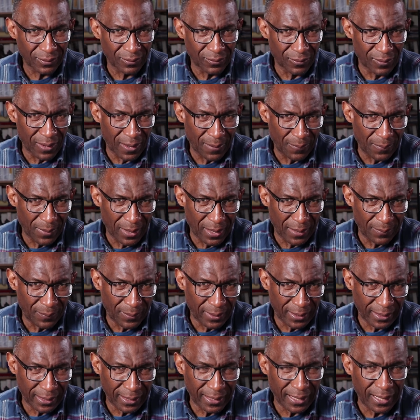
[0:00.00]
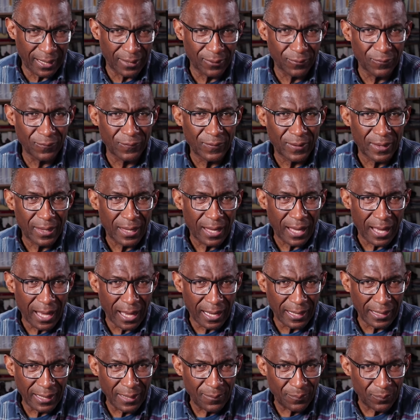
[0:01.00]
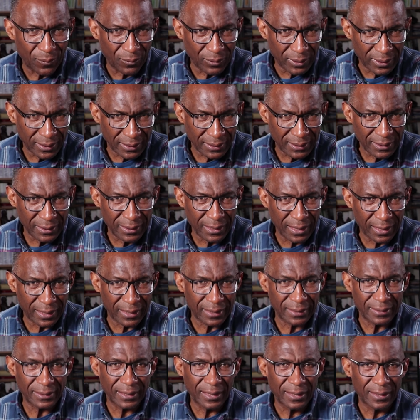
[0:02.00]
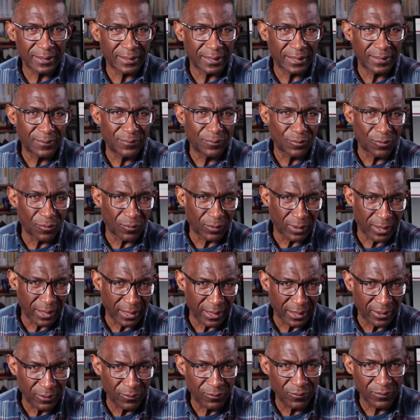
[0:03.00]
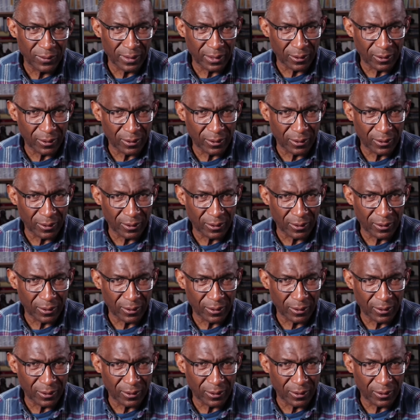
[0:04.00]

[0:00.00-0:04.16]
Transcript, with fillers: o aparejado a la política esta de bloqueo